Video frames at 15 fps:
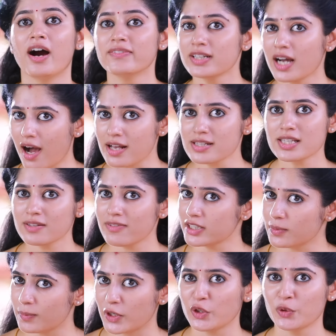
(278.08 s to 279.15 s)
அவங்க
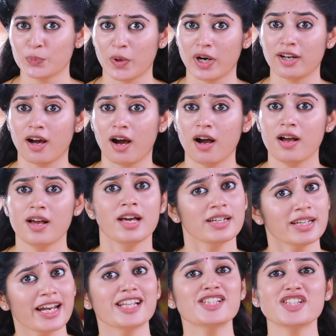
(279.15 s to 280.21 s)
ஆசீர்வாதம் பண்ணாங்கன்னா
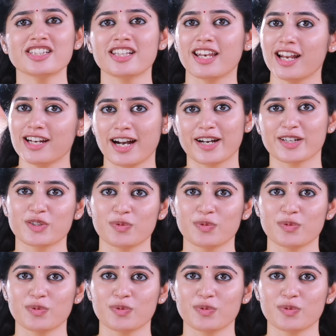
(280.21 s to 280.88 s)
நினைச்சதெல்லாம்